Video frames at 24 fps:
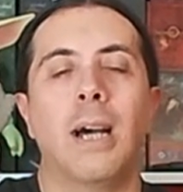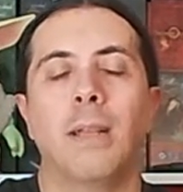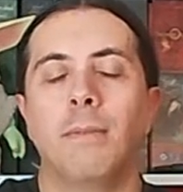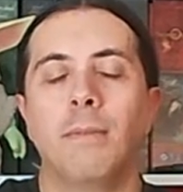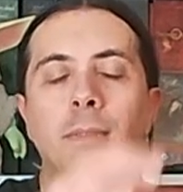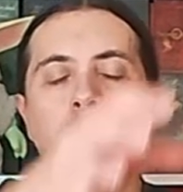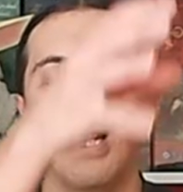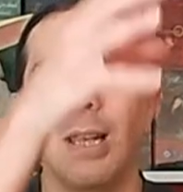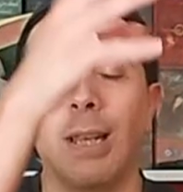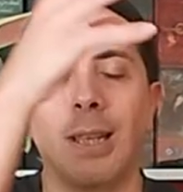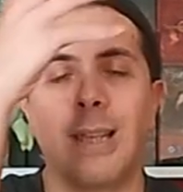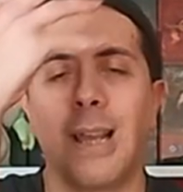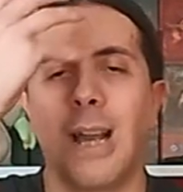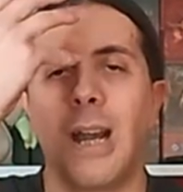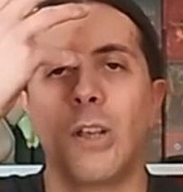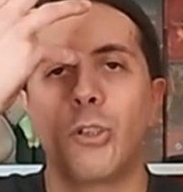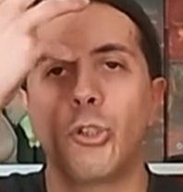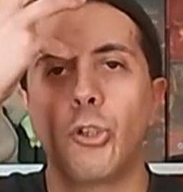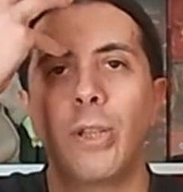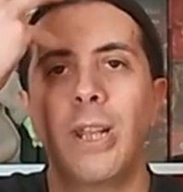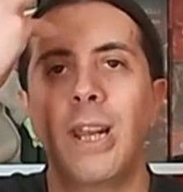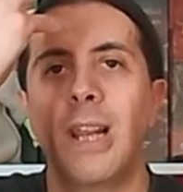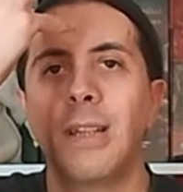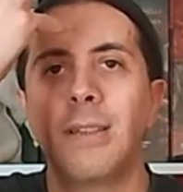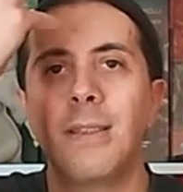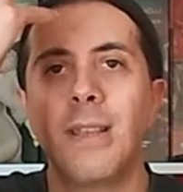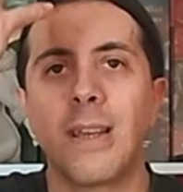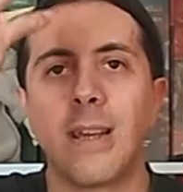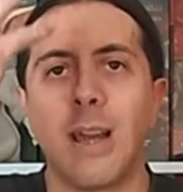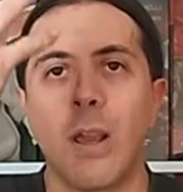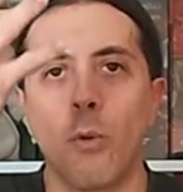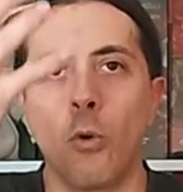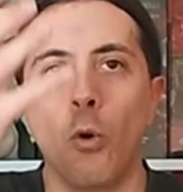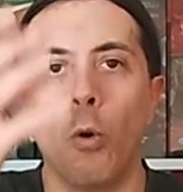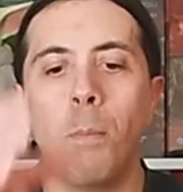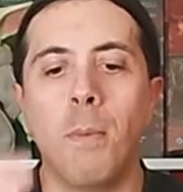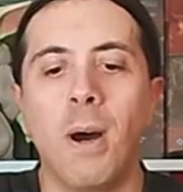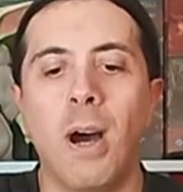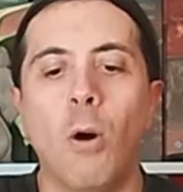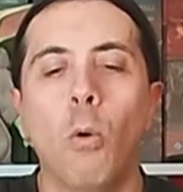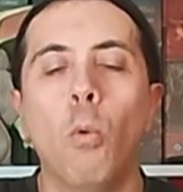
nel caso dell'antica Roma,